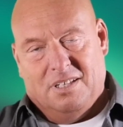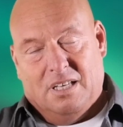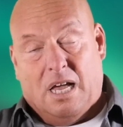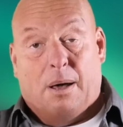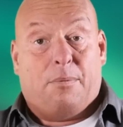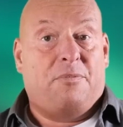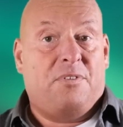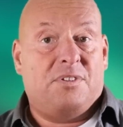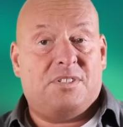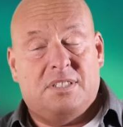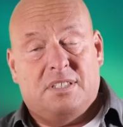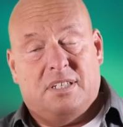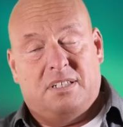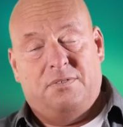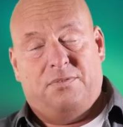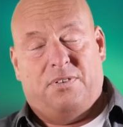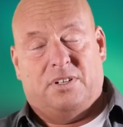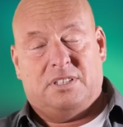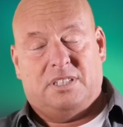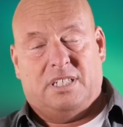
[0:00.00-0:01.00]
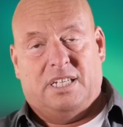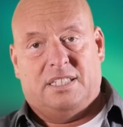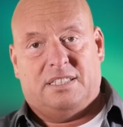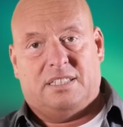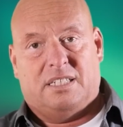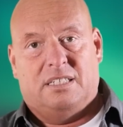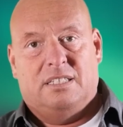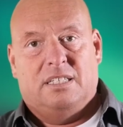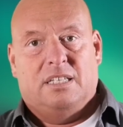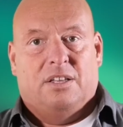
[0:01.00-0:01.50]
Aber wir sind ja die
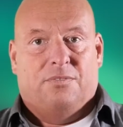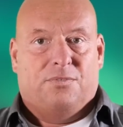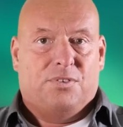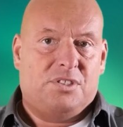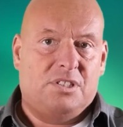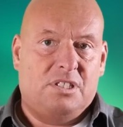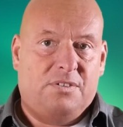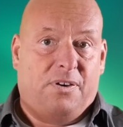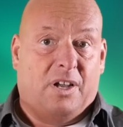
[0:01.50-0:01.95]
Vertreter. Wir sind die